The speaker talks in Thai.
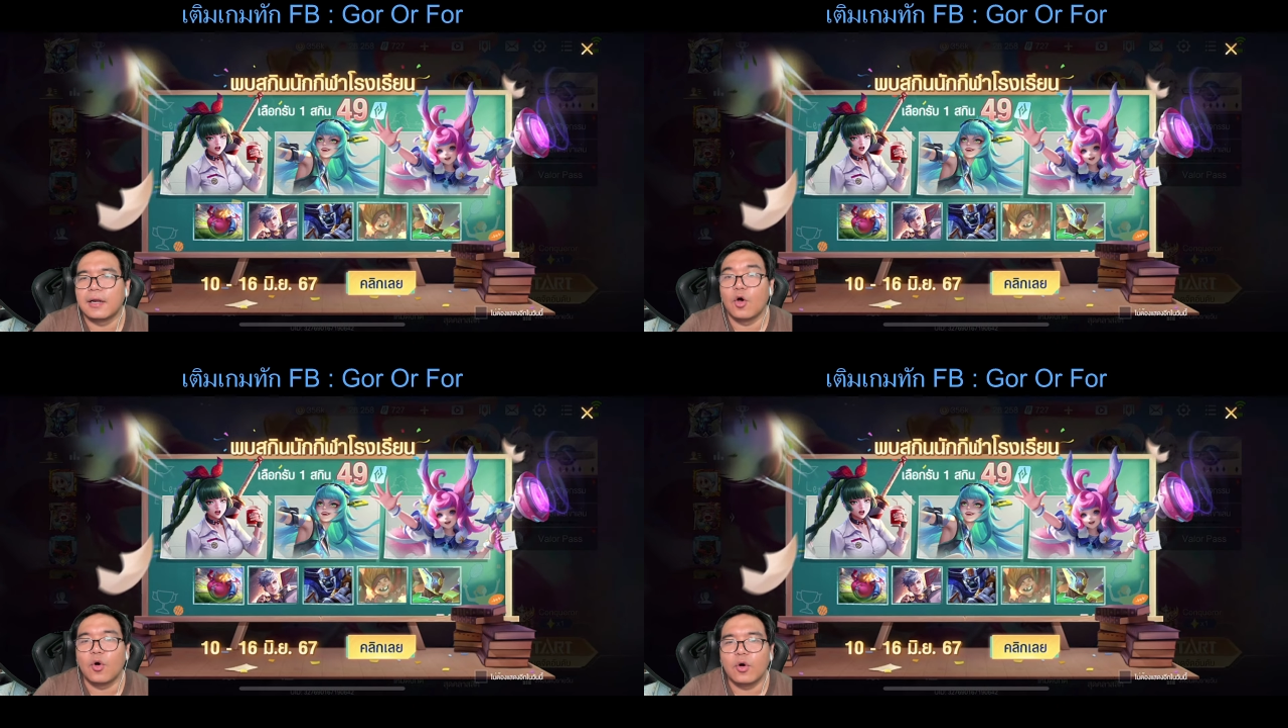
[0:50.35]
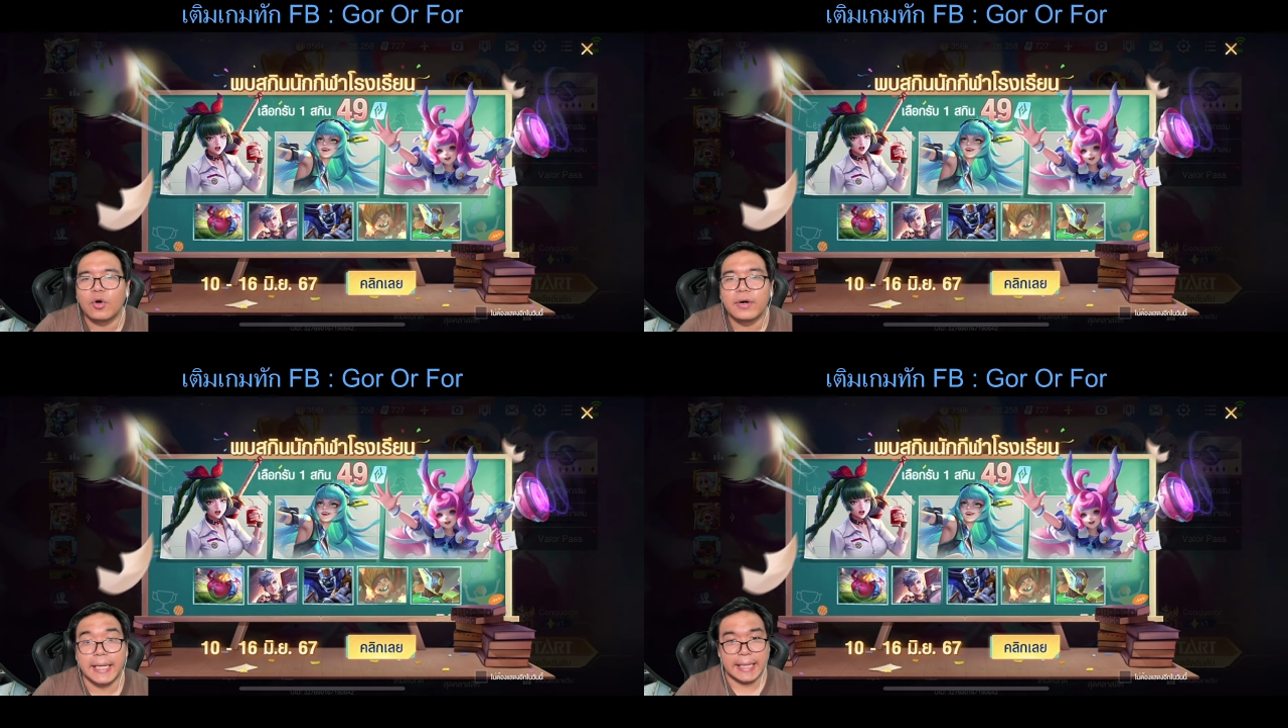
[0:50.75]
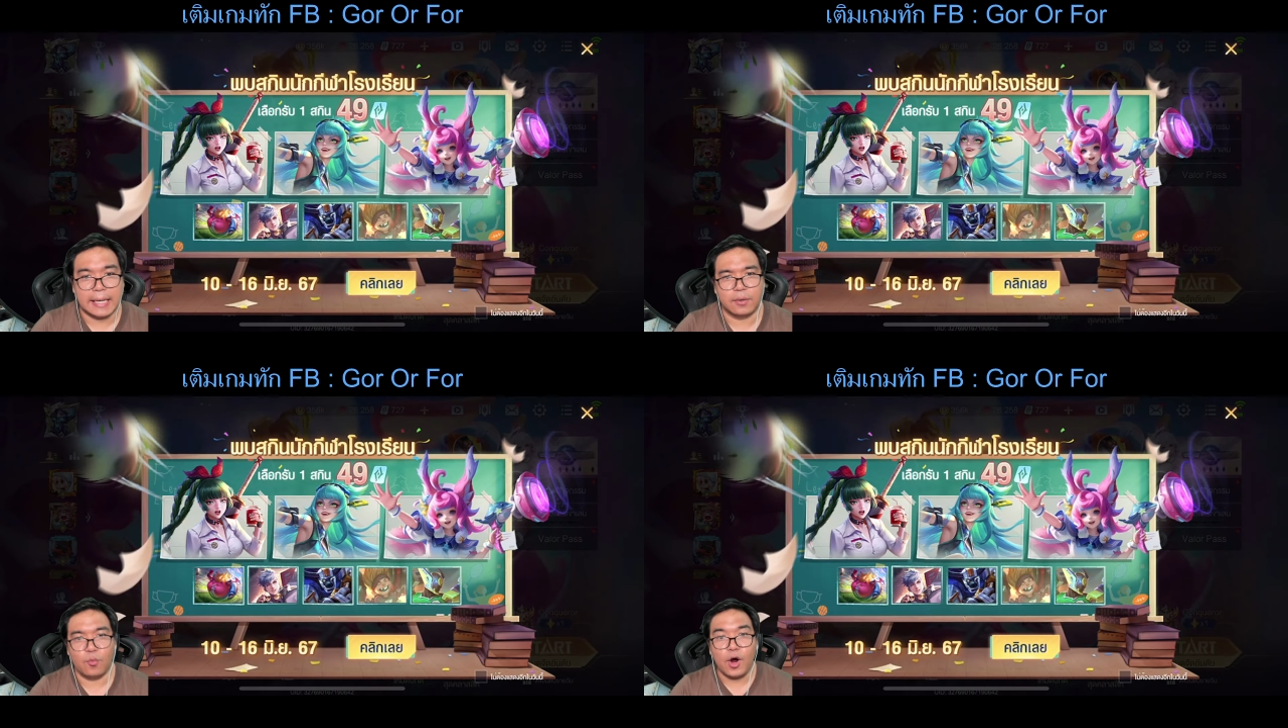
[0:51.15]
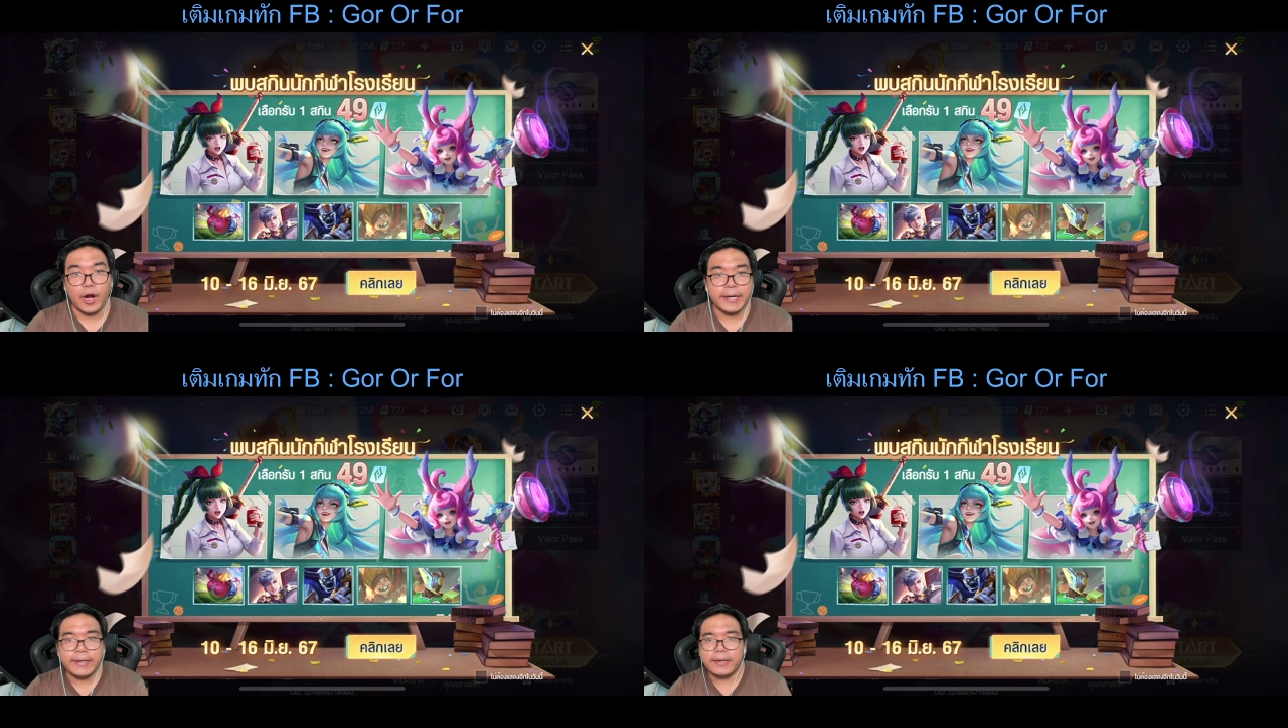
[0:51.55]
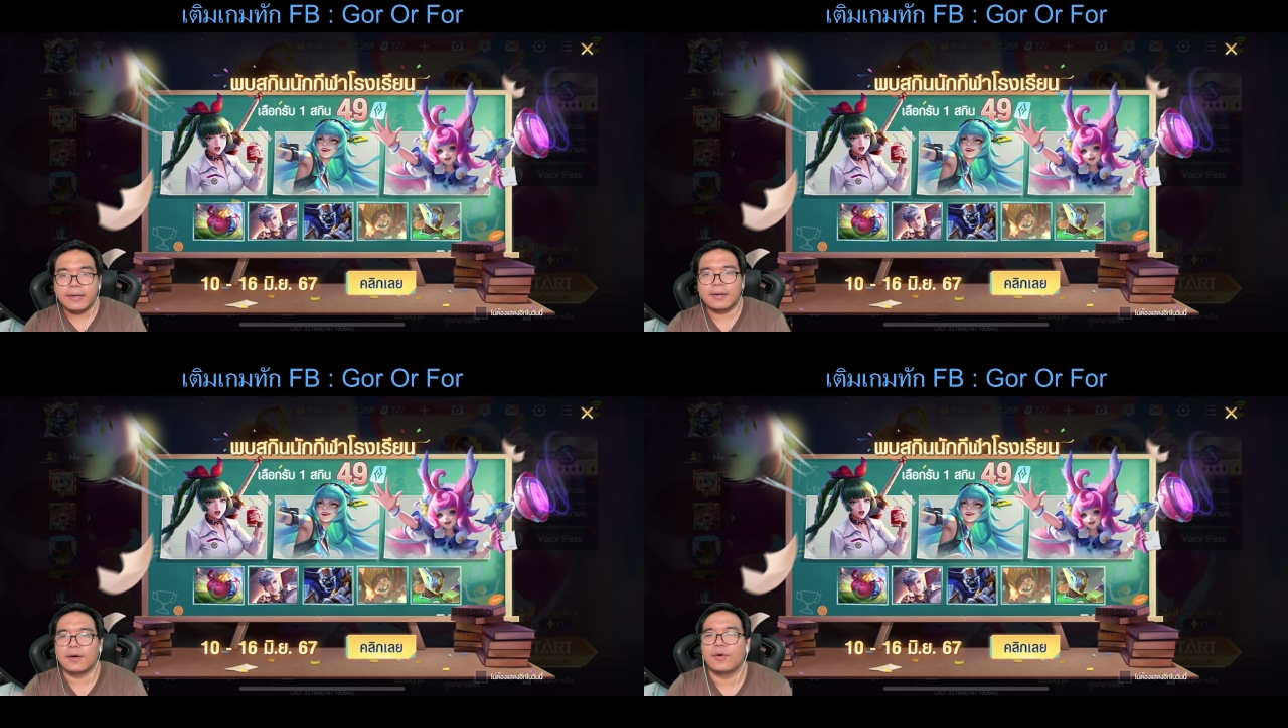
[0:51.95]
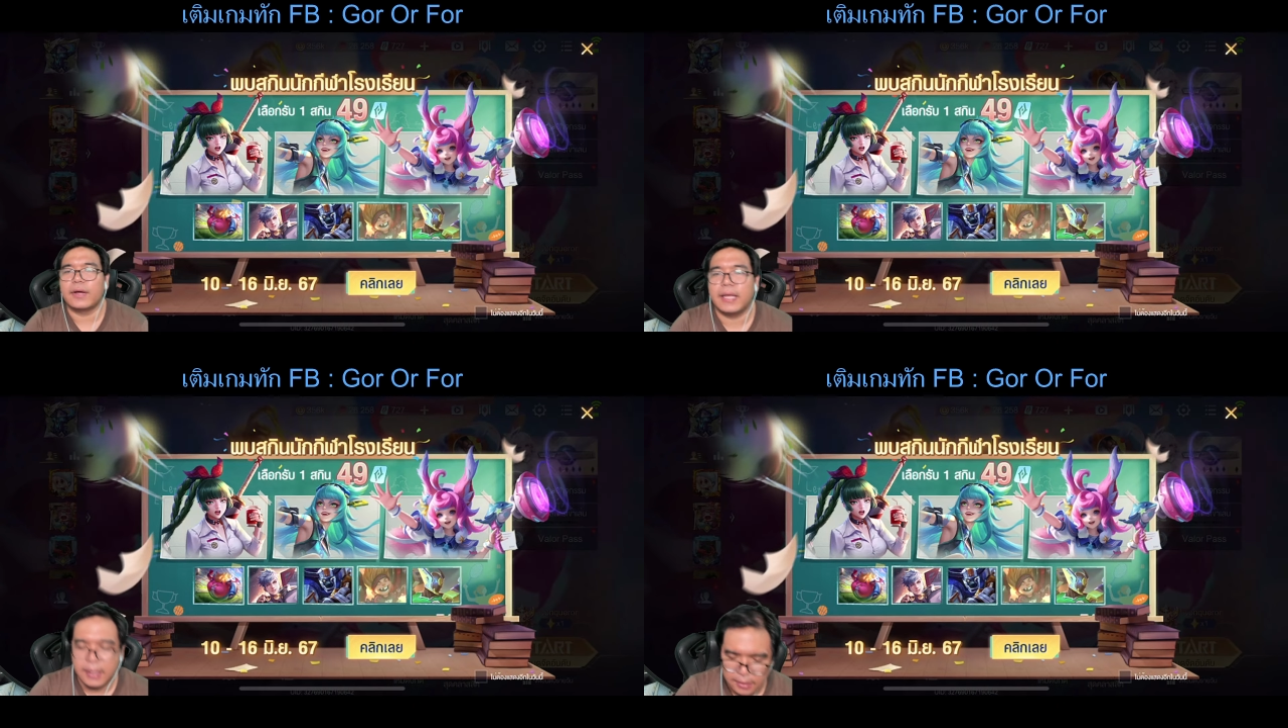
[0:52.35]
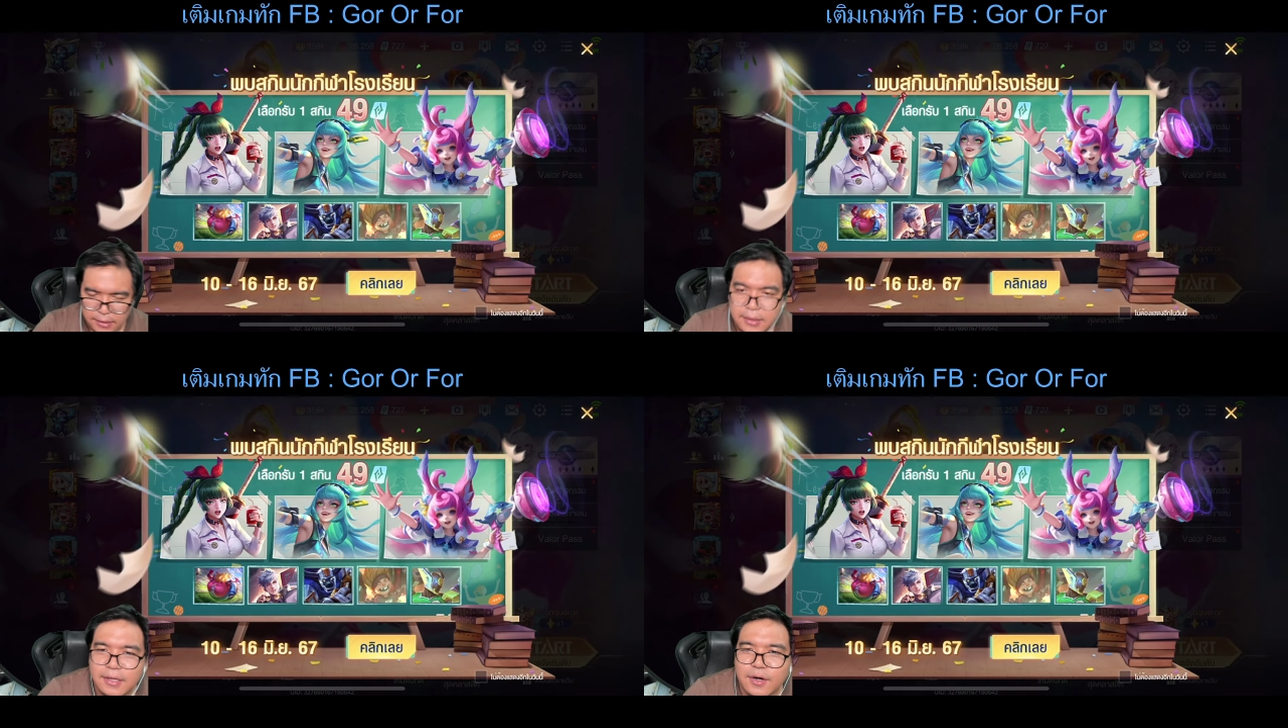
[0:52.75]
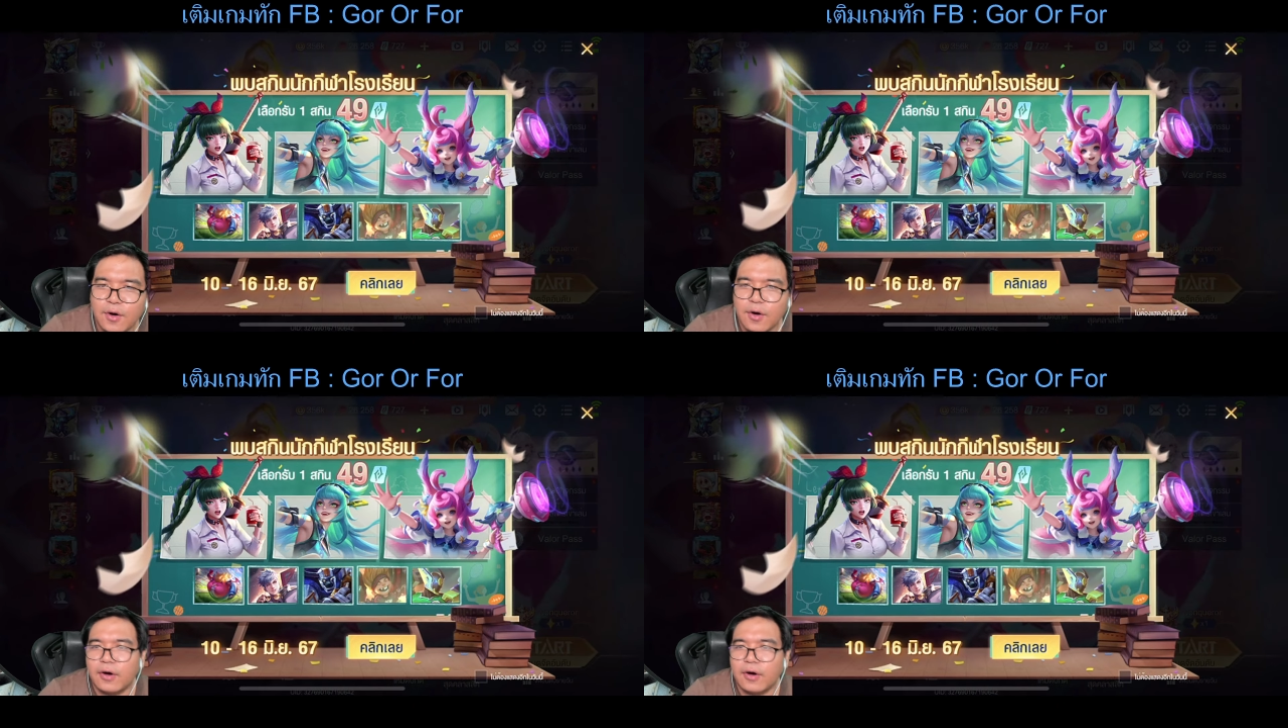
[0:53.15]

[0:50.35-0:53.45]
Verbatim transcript: ลงเรียน what โอเค ก็